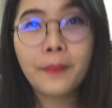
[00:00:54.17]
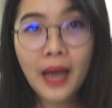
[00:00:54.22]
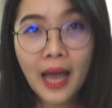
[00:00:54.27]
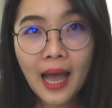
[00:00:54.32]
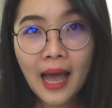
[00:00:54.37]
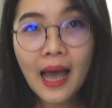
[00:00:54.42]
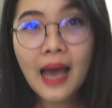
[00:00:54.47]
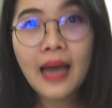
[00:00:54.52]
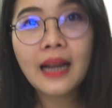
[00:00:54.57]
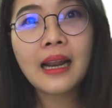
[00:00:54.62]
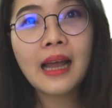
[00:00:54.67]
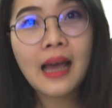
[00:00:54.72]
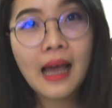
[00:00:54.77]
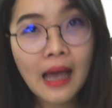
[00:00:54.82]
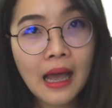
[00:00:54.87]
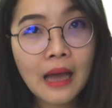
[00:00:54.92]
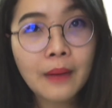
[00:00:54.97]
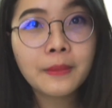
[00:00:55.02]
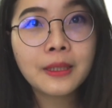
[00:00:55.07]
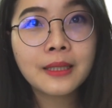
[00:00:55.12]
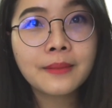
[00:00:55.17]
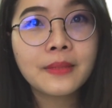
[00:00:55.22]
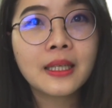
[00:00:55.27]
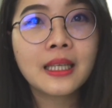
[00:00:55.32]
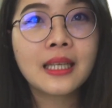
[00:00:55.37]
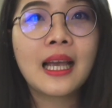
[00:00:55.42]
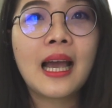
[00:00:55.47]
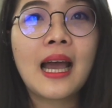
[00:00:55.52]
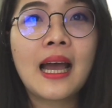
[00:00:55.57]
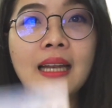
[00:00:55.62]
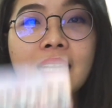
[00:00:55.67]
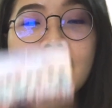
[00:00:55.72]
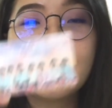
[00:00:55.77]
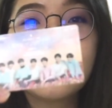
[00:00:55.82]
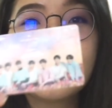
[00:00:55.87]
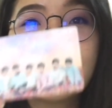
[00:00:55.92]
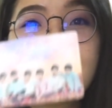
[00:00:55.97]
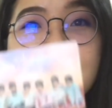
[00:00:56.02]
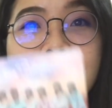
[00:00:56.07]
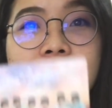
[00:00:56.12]
พลาดและห้ามลืมเด็ดขาด
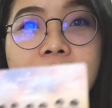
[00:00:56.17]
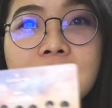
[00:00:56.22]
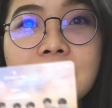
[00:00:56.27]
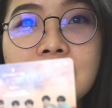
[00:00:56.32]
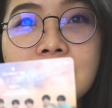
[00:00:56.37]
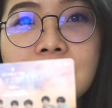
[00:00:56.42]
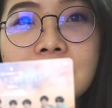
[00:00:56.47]
นั่นก็คือ